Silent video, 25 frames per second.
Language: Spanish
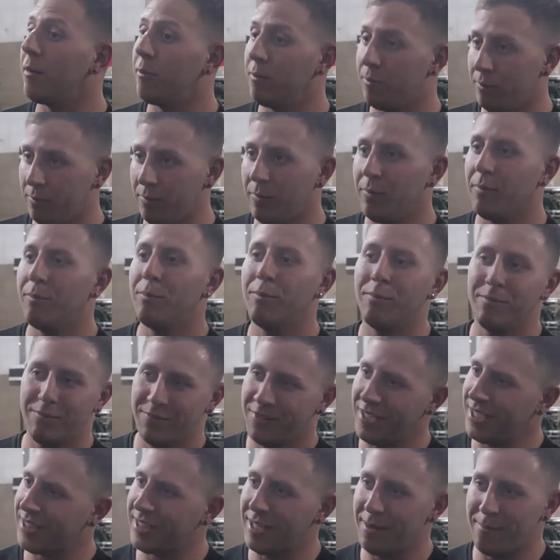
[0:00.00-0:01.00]
mm,
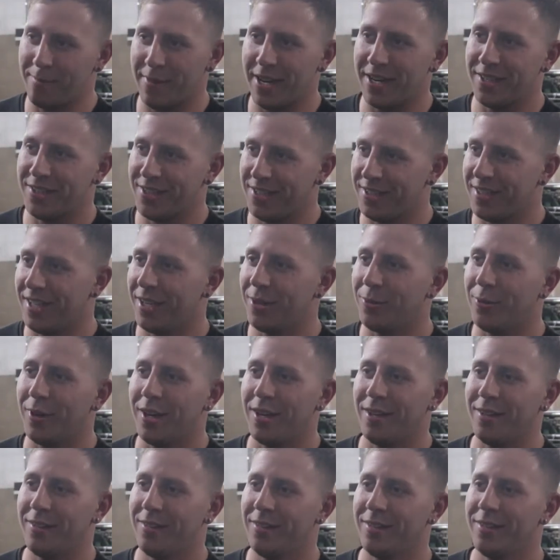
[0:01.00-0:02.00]
ya está en marcha, tal
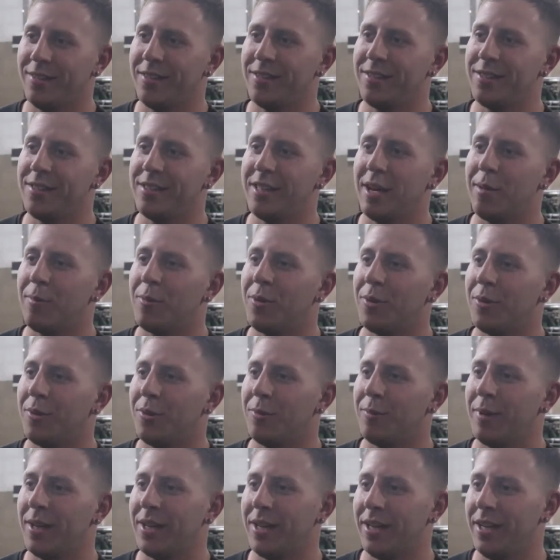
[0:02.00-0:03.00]
cual.
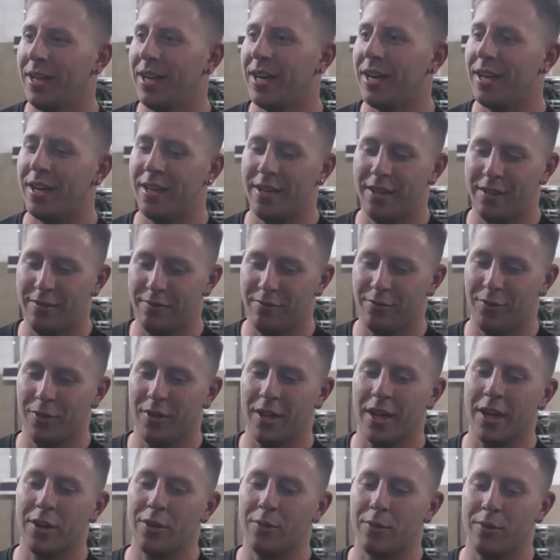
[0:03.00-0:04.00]
Necesitamos más que nada
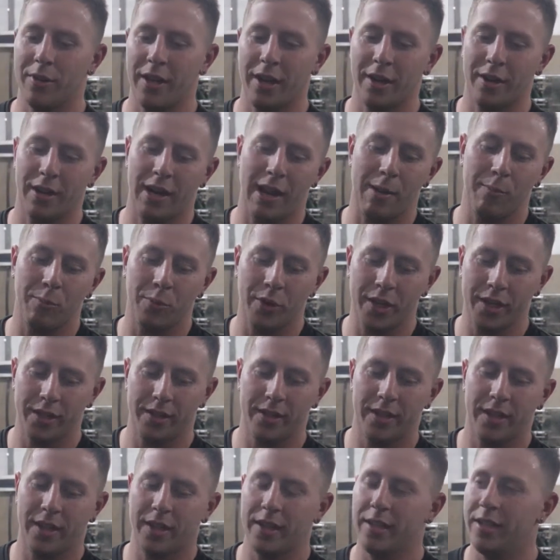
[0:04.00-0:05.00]
enfocarnos, dar la
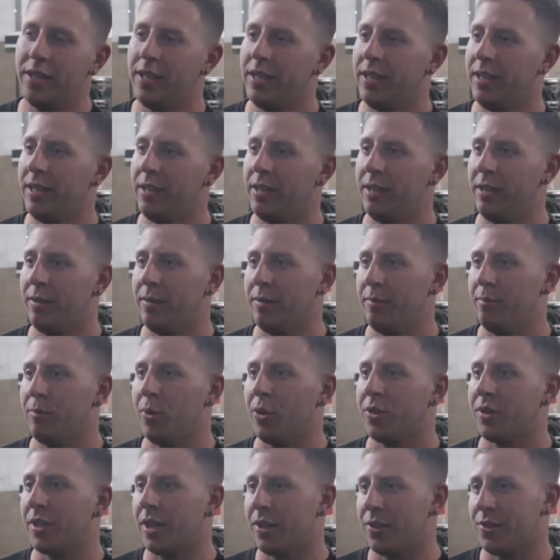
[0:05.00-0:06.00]
muestra y
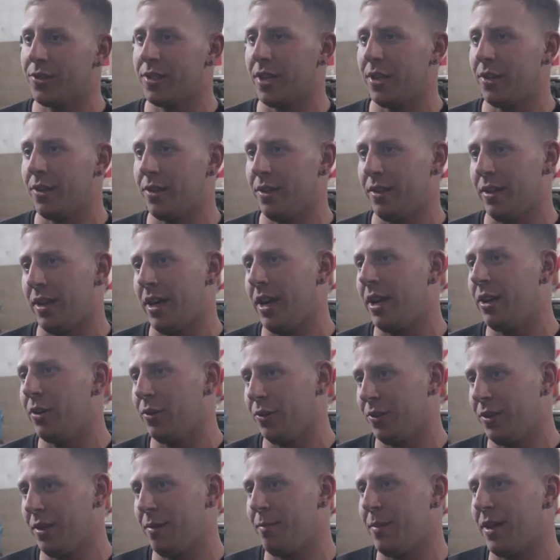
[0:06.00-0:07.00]
mostrarnos a,
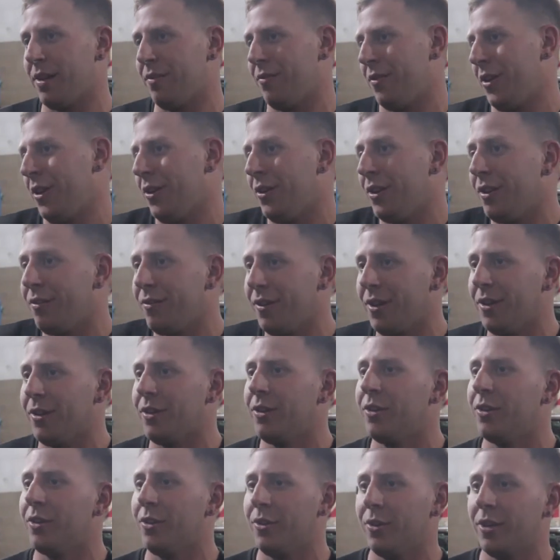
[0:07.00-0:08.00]
los demás
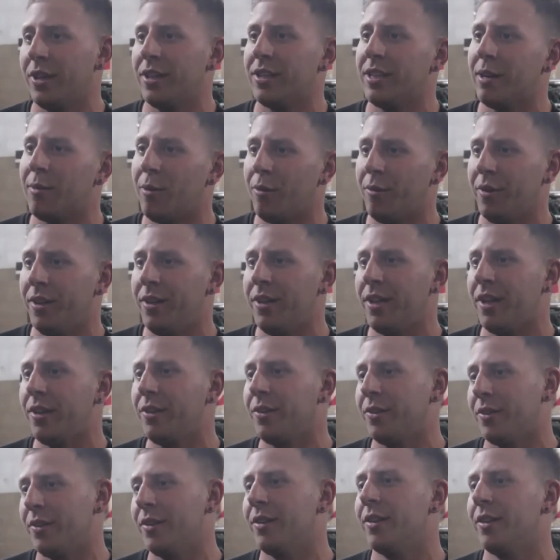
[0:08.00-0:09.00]
frigoríficos lo, que estamos brindando.